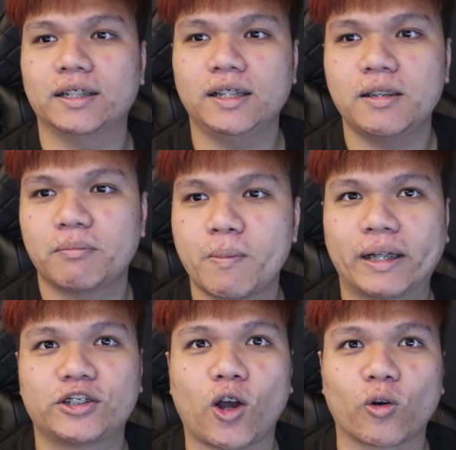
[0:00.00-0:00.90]
งไม่มา
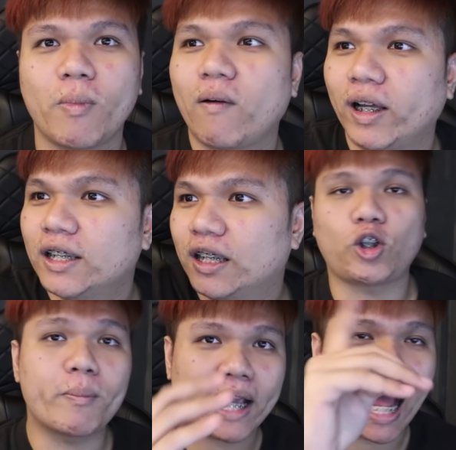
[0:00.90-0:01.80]
ซอยกูบ้างวะจ
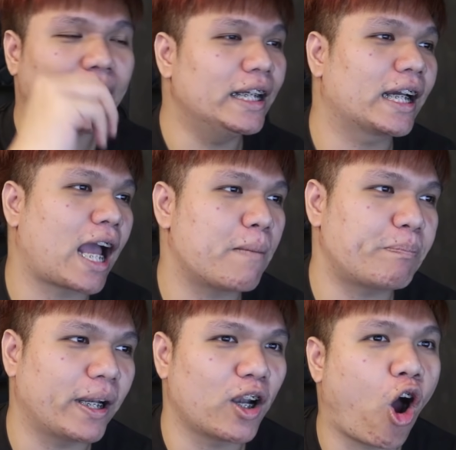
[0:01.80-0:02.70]
นมีคันหนึ่งครับ
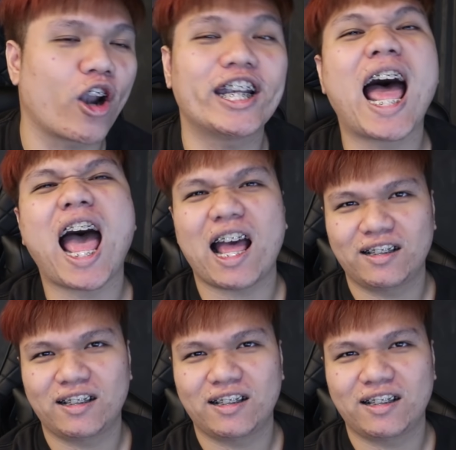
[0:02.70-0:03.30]
เป็น Honda